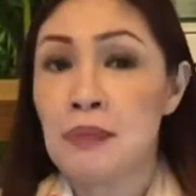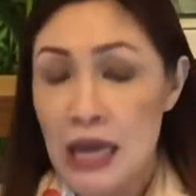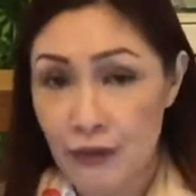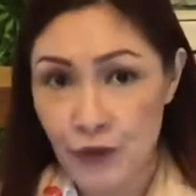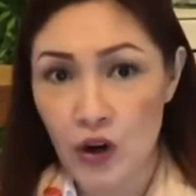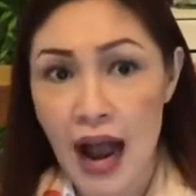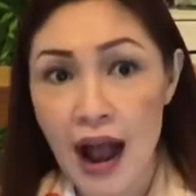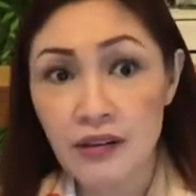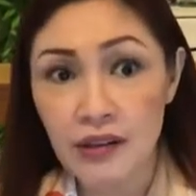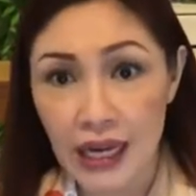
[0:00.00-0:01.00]
If you're
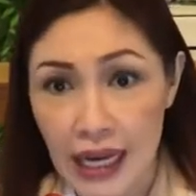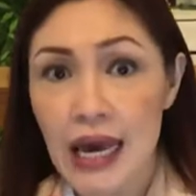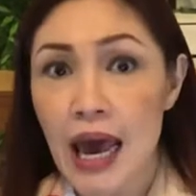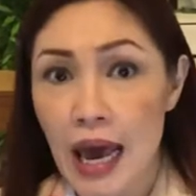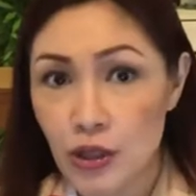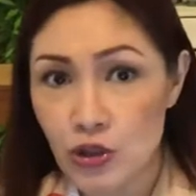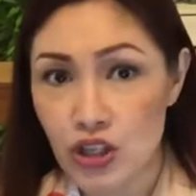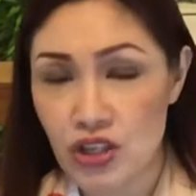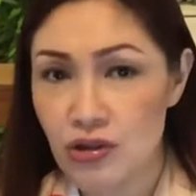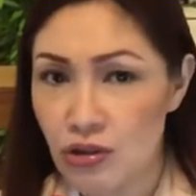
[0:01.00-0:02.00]
hungry and you
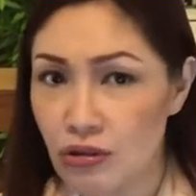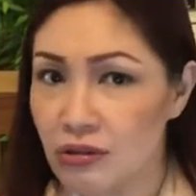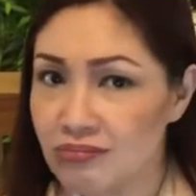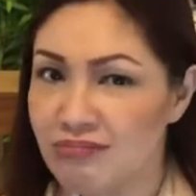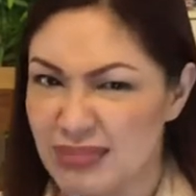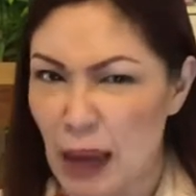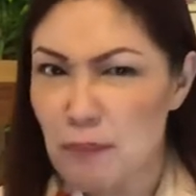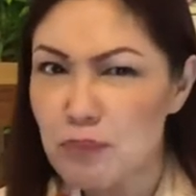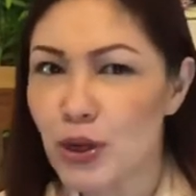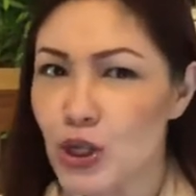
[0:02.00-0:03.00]
just, you know,
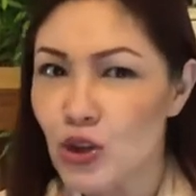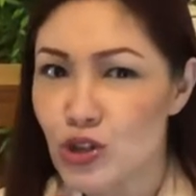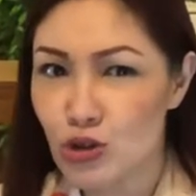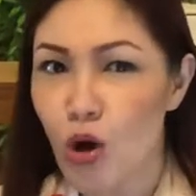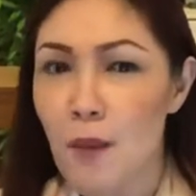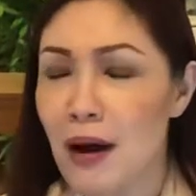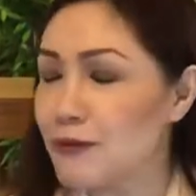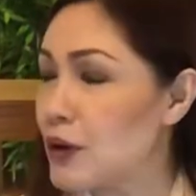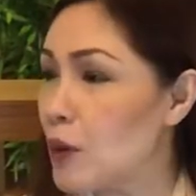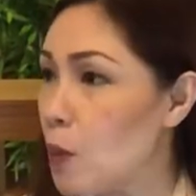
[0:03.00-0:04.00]
temper your stomach
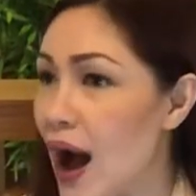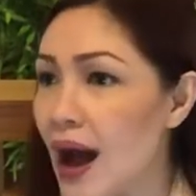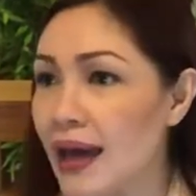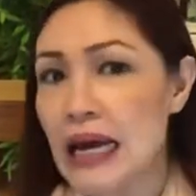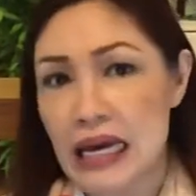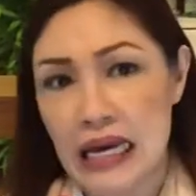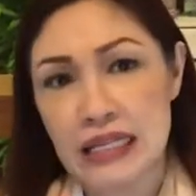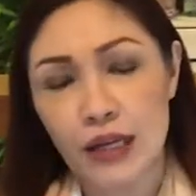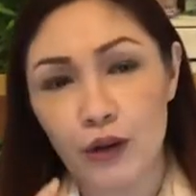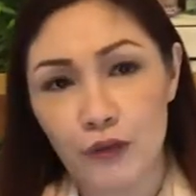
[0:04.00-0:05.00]
for a while
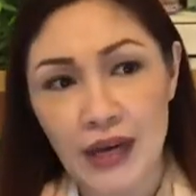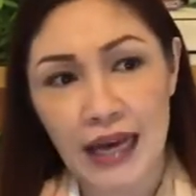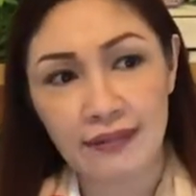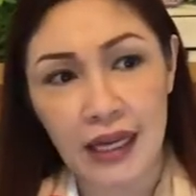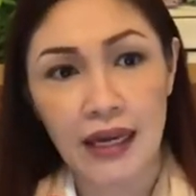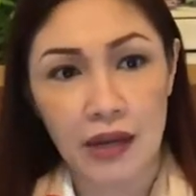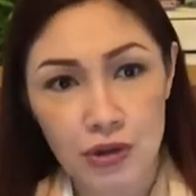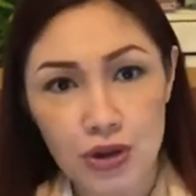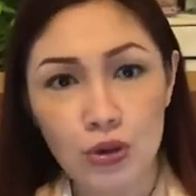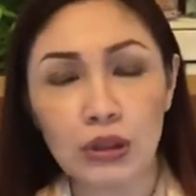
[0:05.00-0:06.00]
instead of getting and
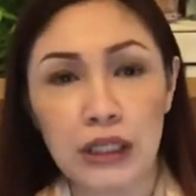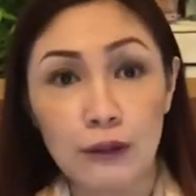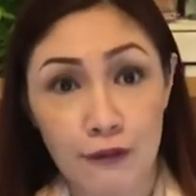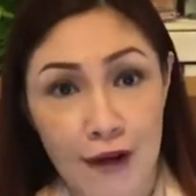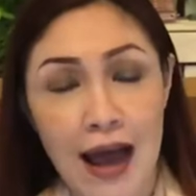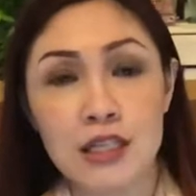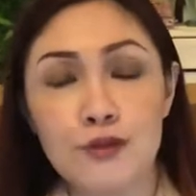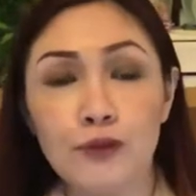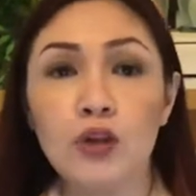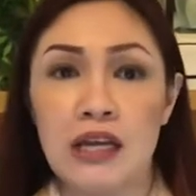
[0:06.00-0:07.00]
resulting to fast
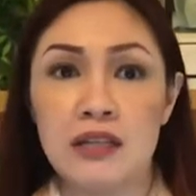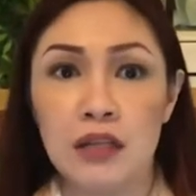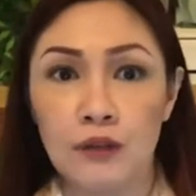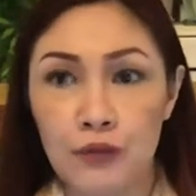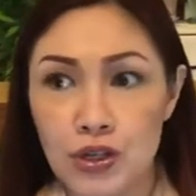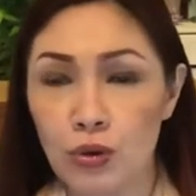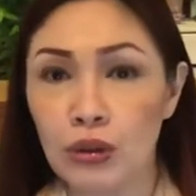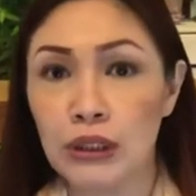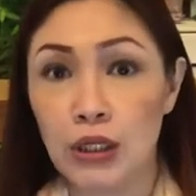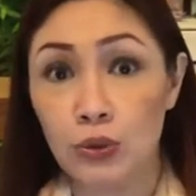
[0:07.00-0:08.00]
food, instead of
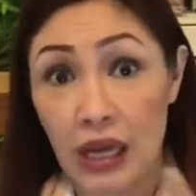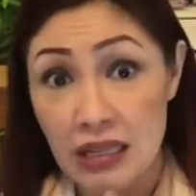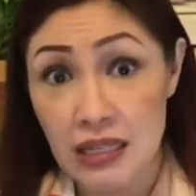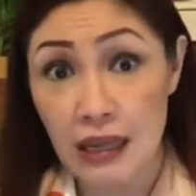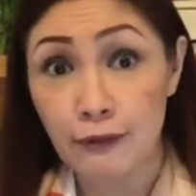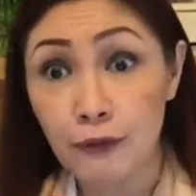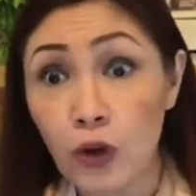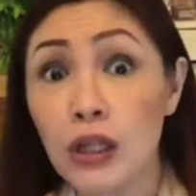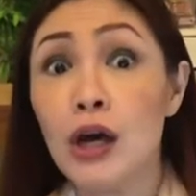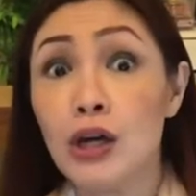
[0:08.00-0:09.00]
resulting to instant
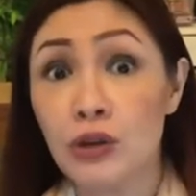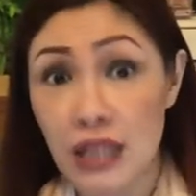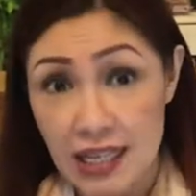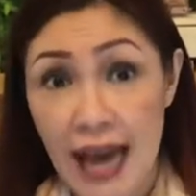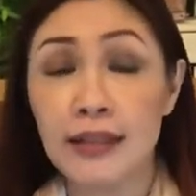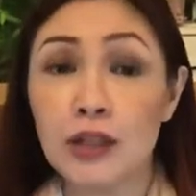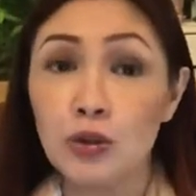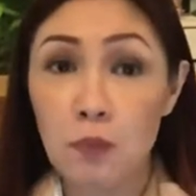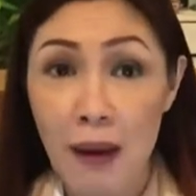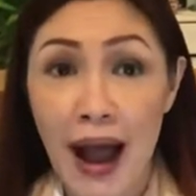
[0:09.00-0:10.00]
food, you decided
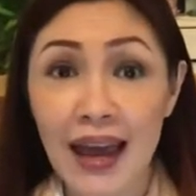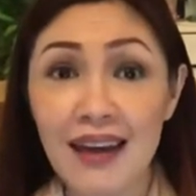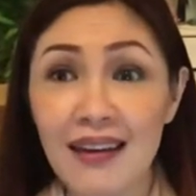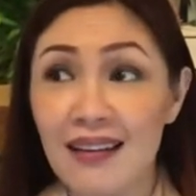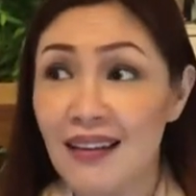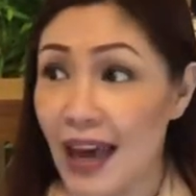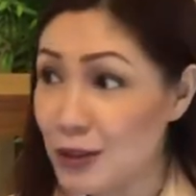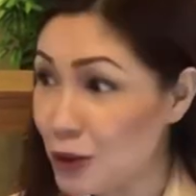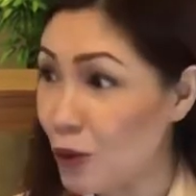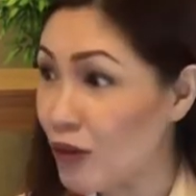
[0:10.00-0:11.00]
to buy
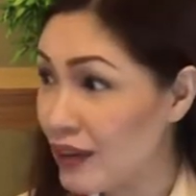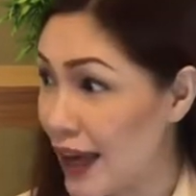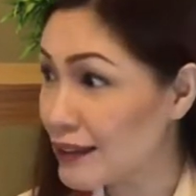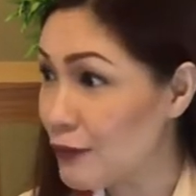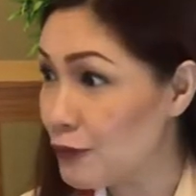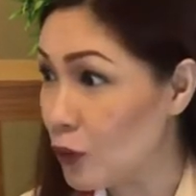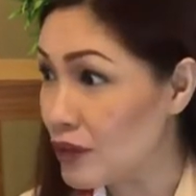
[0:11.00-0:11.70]
and cook healthy food.